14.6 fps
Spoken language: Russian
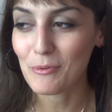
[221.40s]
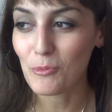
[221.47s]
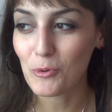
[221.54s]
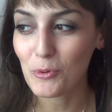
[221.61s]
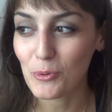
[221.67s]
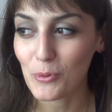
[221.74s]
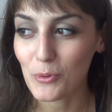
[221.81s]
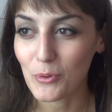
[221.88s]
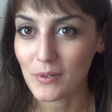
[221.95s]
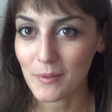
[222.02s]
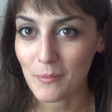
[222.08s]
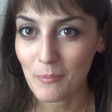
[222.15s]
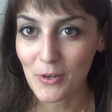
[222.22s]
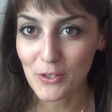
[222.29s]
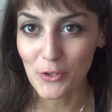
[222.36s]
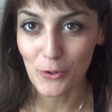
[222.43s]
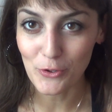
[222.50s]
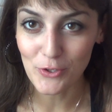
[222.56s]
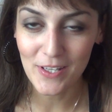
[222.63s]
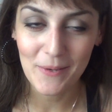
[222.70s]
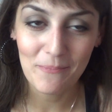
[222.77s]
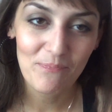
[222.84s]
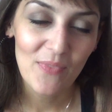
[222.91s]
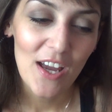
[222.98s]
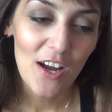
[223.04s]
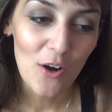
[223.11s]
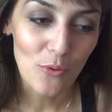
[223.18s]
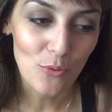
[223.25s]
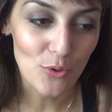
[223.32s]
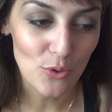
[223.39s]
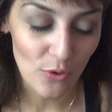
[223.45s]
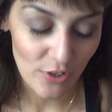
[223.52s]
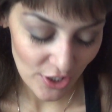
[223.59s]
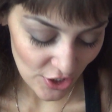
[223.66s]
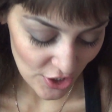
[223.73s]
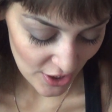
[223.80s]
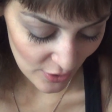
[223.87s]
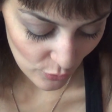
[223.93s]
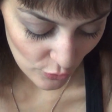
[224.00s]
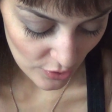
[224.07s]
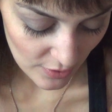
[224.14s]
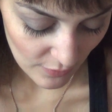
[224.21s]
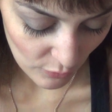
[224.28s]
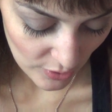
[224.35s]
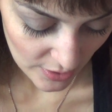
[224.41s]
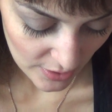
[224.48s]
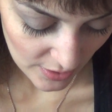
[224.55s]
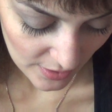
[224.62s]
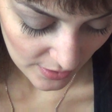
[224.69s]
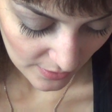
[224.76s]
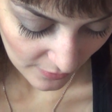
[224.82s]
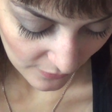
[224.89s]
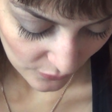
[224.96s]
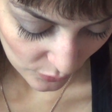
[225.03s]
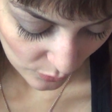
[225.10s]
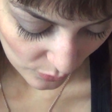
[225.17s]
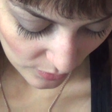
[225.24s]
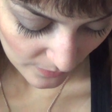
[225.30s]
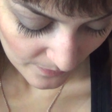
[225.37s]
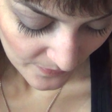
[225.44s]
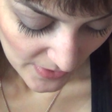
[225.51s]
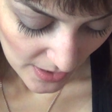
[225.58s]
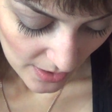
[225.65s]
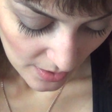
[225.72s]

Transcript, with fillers: у матрешки, у Сонечки, уже довольно-таки давно,